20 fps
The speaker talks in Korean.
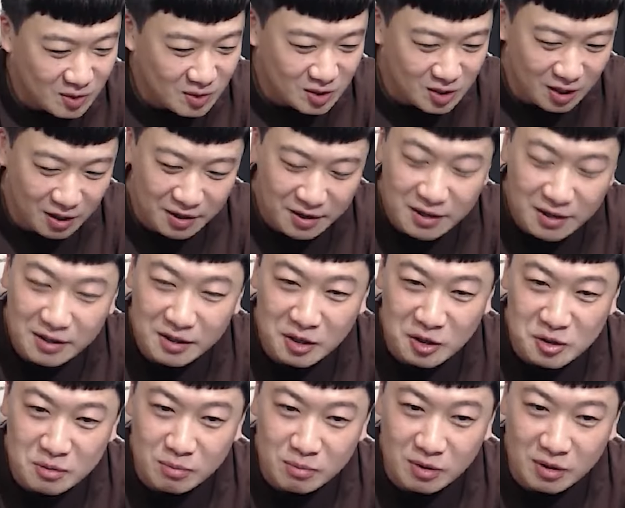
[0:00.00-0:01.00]
사과해야
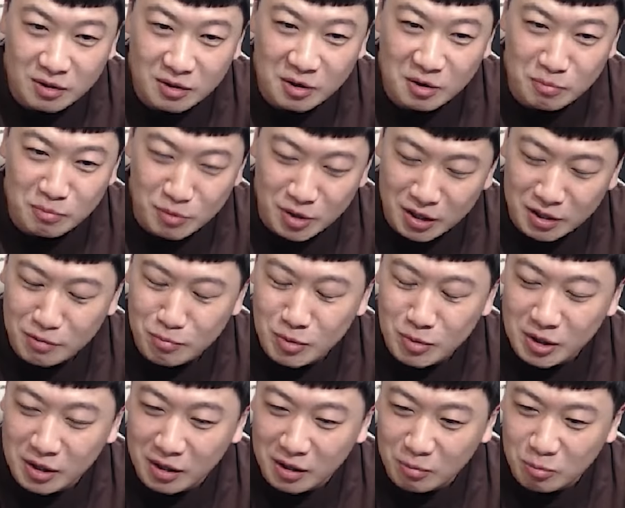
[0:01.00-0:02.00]
되겠습니다
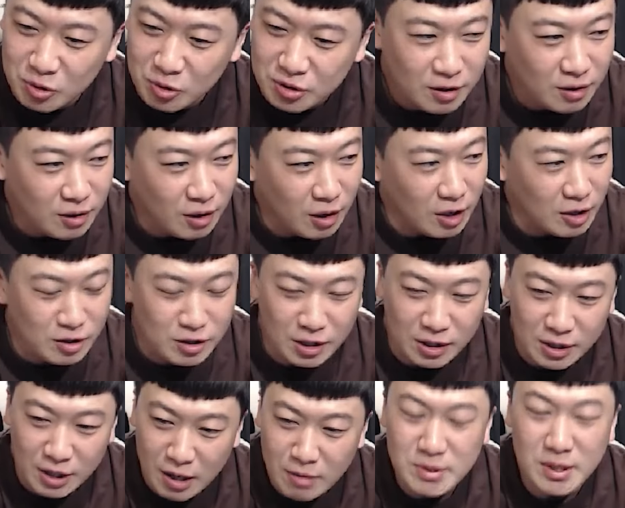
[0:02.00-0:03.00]
미안합니다 이러면서 아 근데
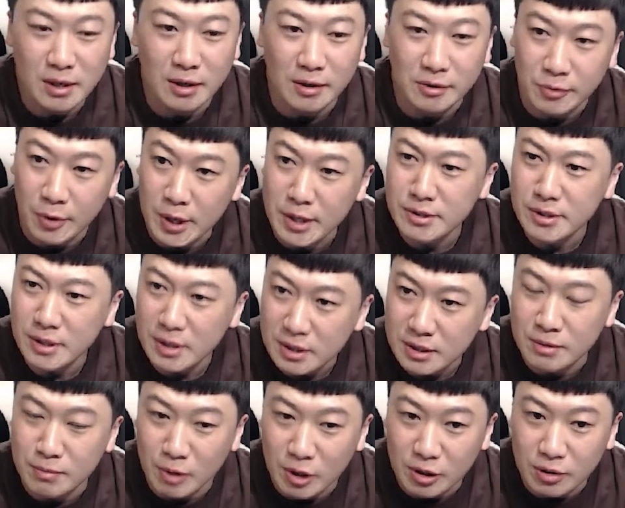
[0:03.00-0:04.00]
냄새가 굉장히
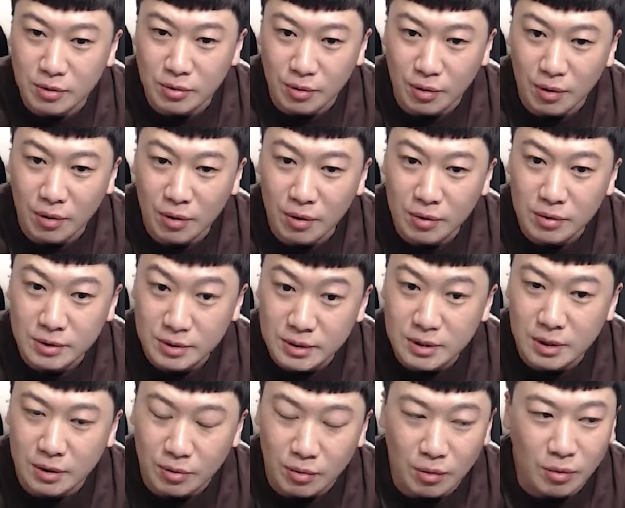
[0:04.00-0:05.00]
심하거든요
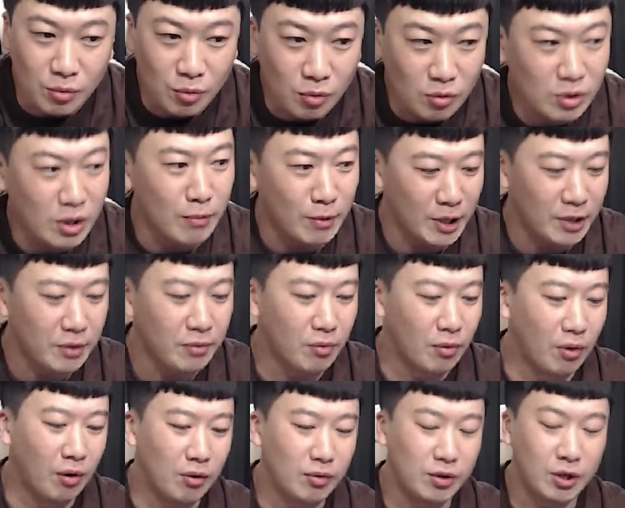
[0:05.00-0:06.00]
진짜로 농담
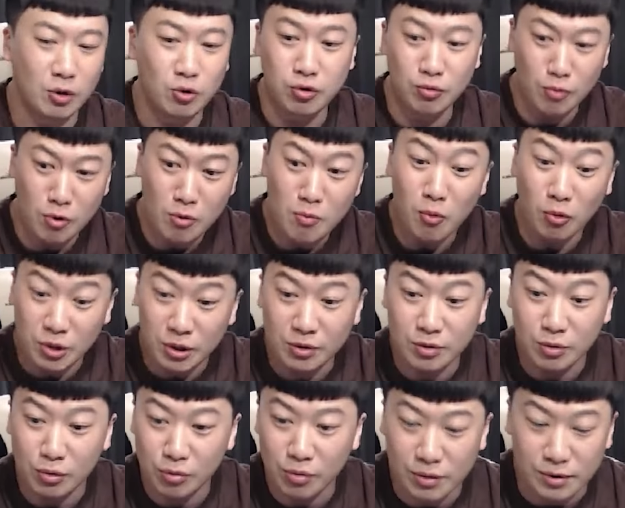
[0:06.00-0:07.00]
아니고 근데 숨을 못 쉴
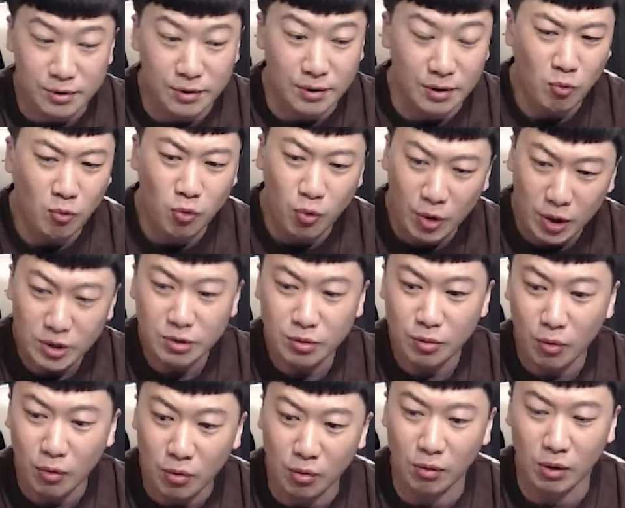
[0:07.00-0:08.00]
정도였어요
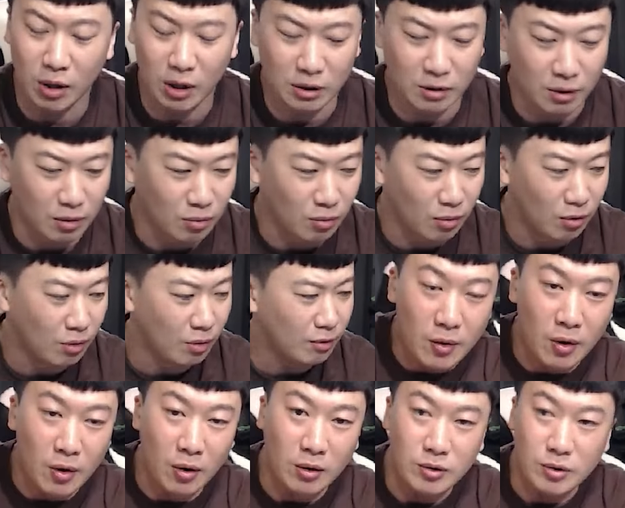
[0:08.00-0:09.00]
9일째로 올라오더라고
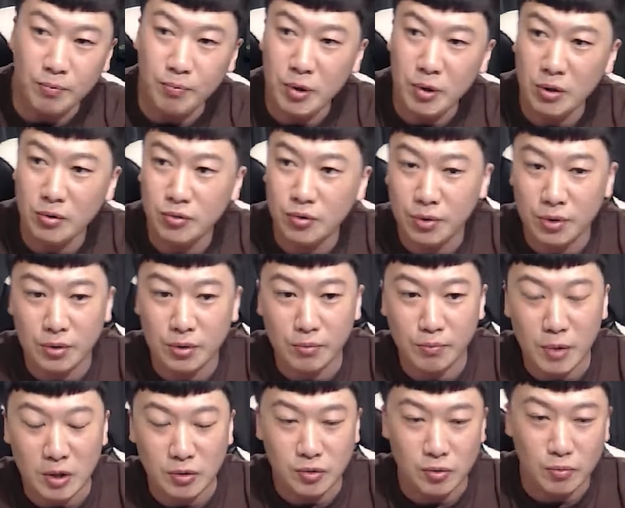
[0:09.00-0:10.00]
어저 필주형
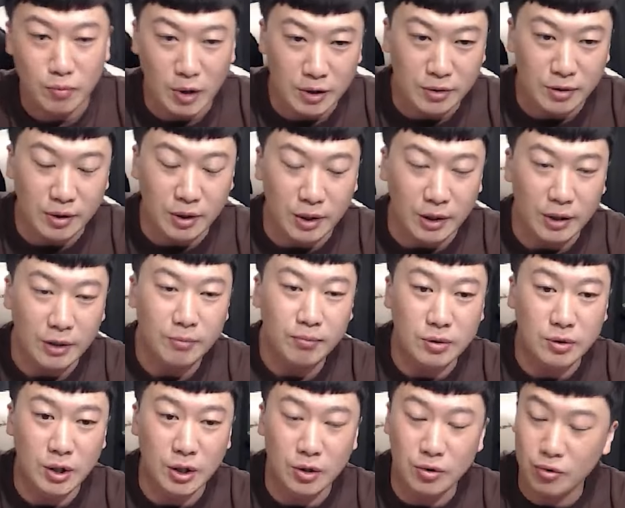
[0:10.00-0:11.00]
방송 봤는데
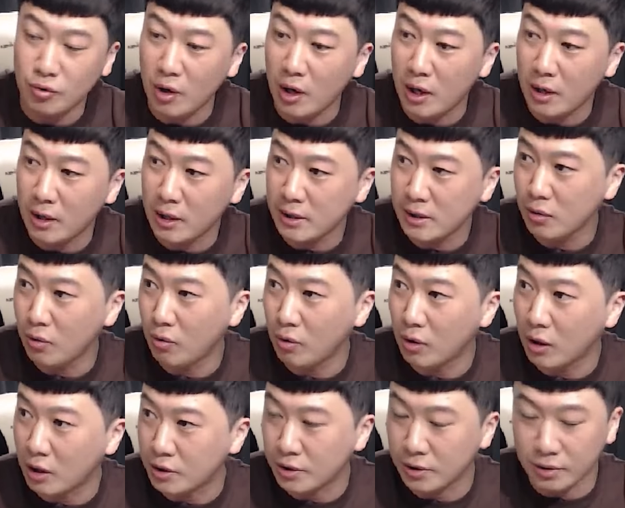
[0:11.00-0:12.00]
제주도 한라산
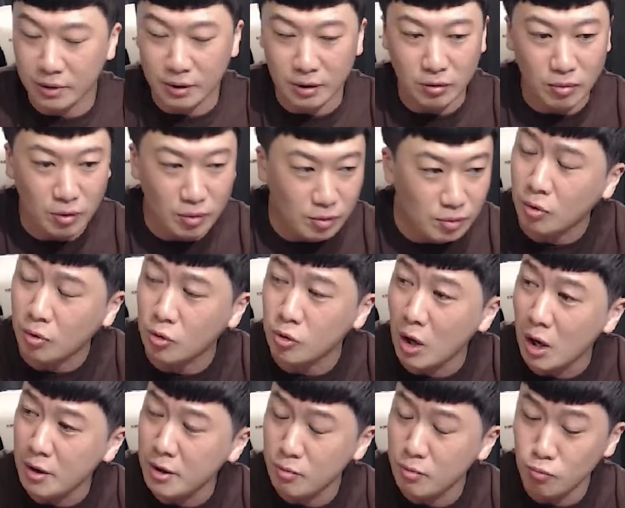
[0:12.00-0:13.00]
올라가시더라고 그
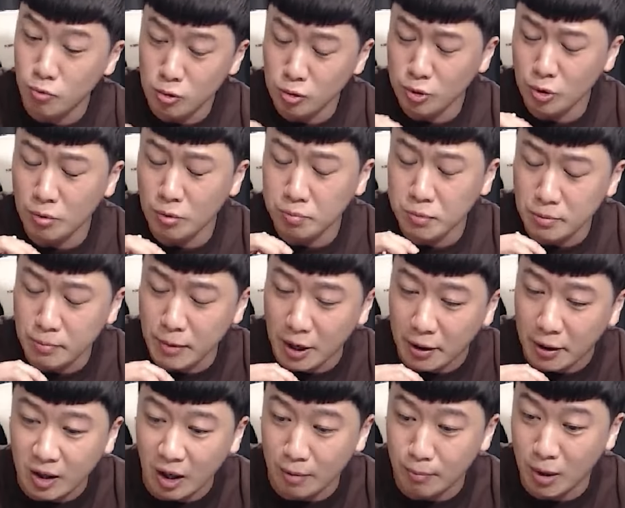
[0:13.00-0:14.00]
안에 물도
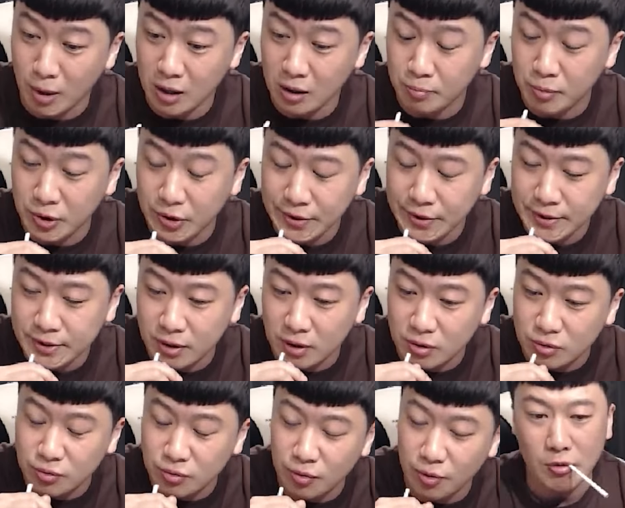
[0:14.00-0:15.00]
없더만 다 말라
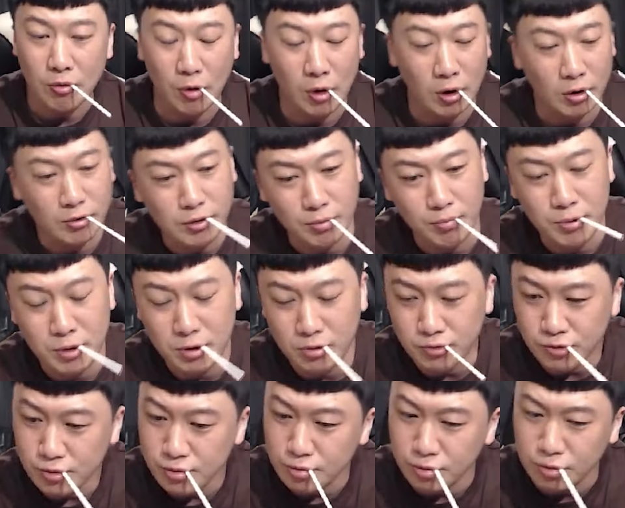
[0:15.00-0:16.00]
비틀어지가지고 와 근데
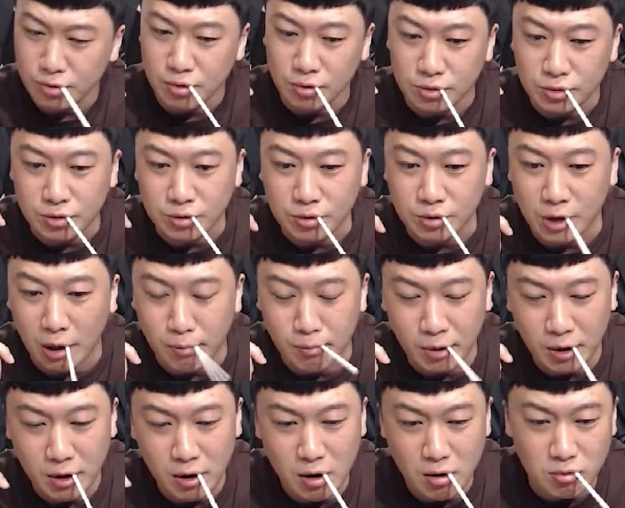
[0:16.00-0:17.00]
필주형 그저
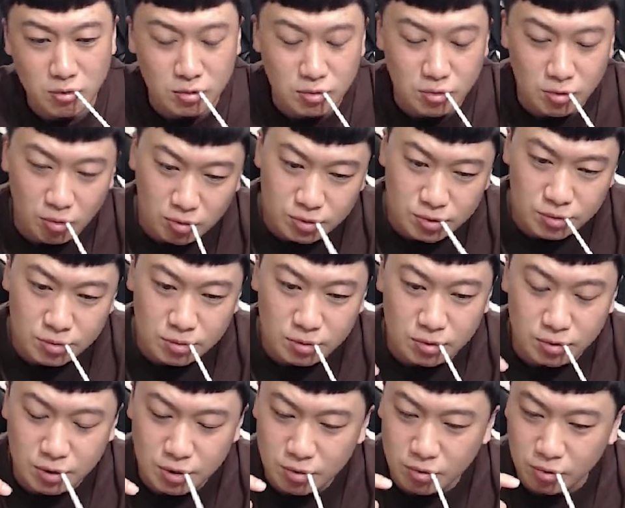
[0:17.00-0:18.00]
난방하고 그 옷을 그
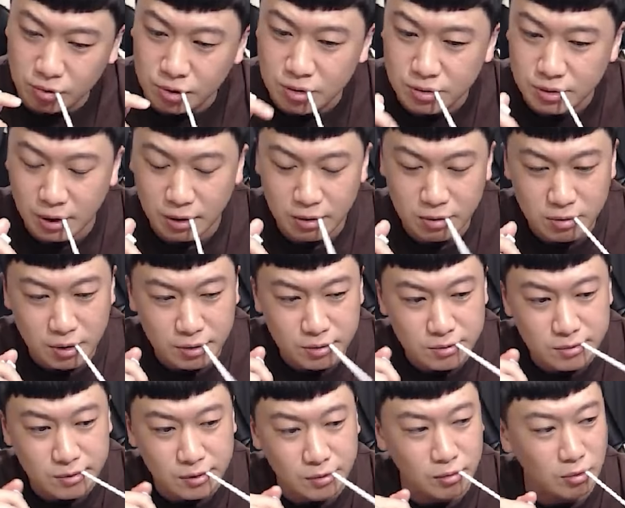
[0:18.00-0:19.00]
입고 등산을
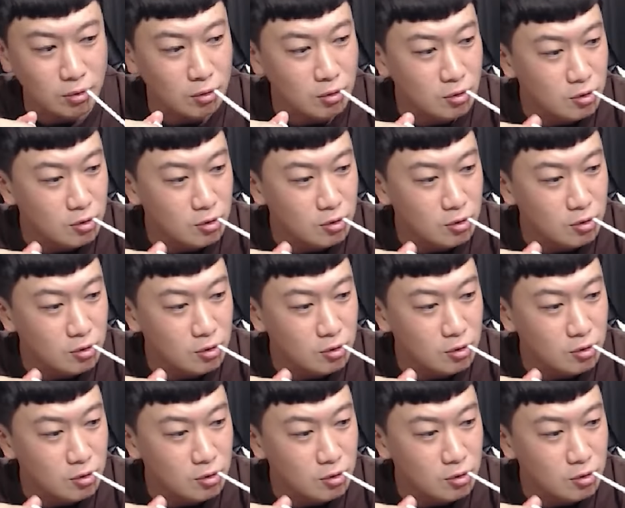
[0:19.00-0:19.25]
했는데도